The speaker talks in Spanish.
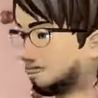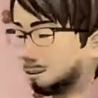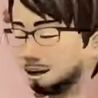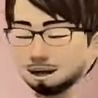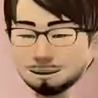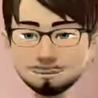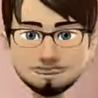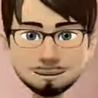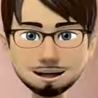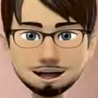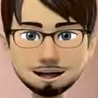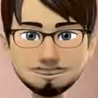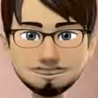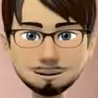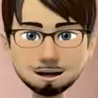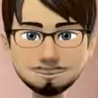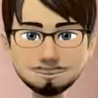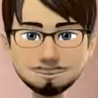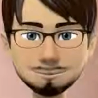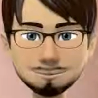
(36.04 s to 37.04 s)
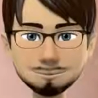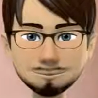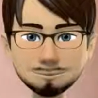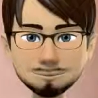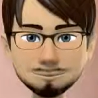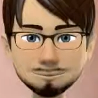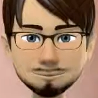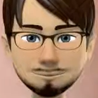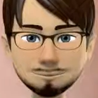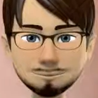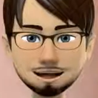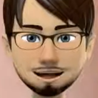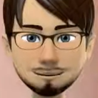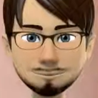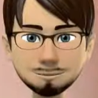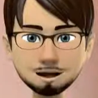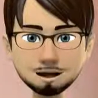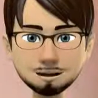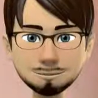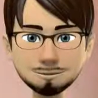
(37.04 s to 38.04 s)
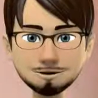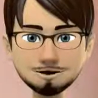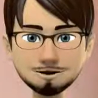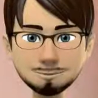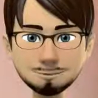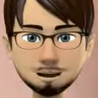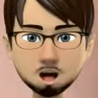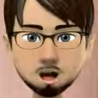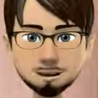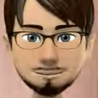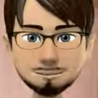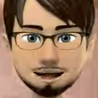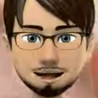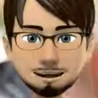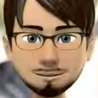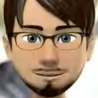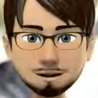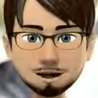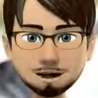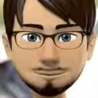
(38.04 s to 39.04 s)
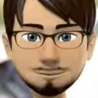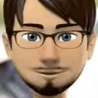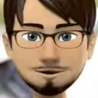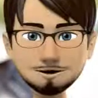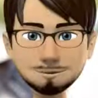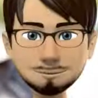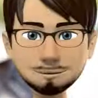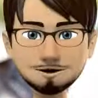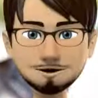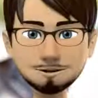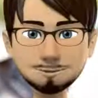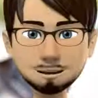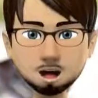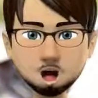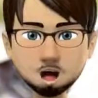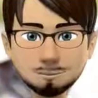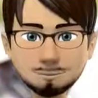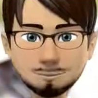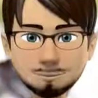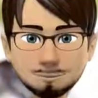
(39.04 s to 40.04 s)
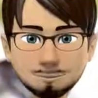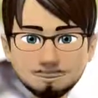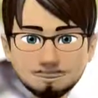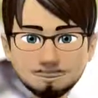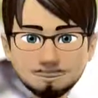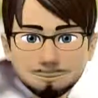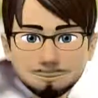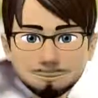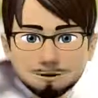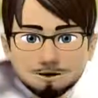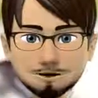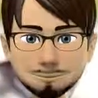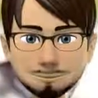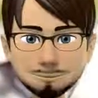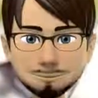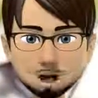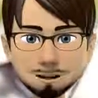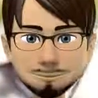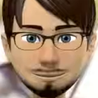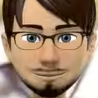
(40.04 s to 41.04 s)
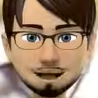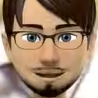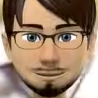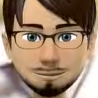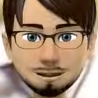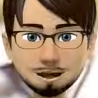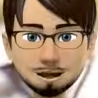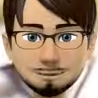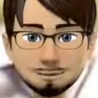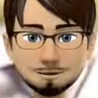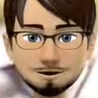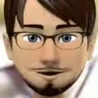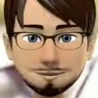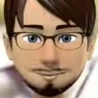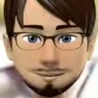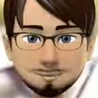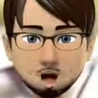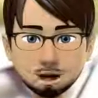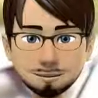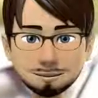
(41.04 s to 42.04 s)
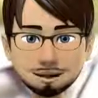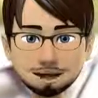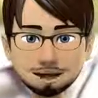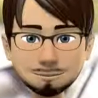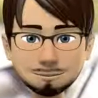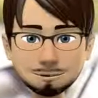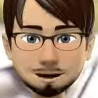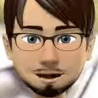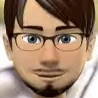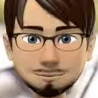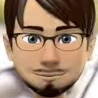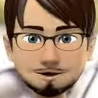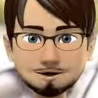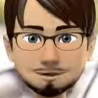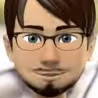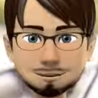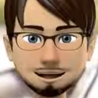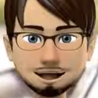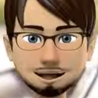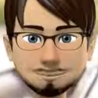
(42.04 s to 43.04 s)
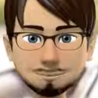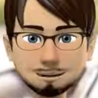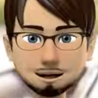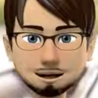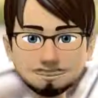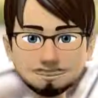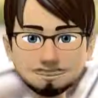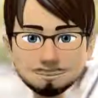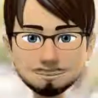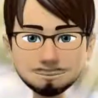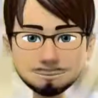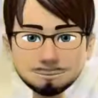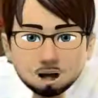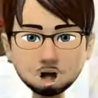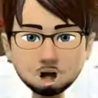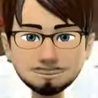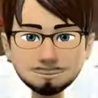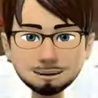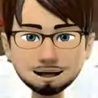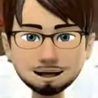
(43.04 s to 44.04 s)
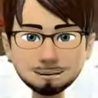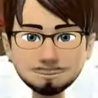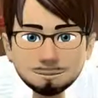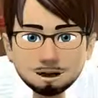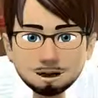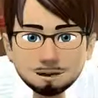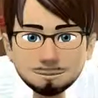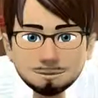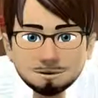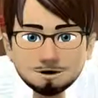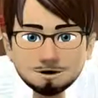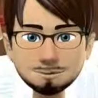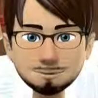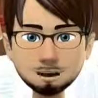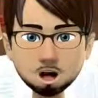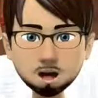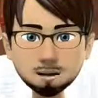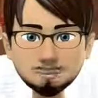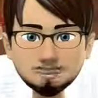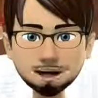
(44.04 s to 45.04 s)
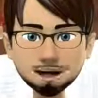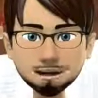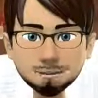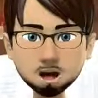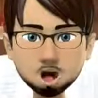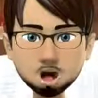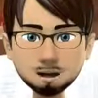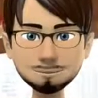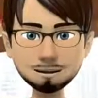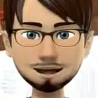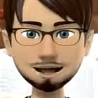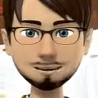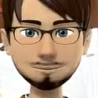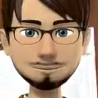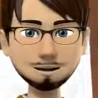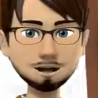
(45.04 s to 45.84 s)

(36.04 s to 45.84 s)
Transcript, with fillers: centro de fitness. El establecimiento alberga una piscina al aire libre. El Burj Khalifa se encuentra a 4 kilómetros del apartamento, mientras que el Dubai World Trade Center está a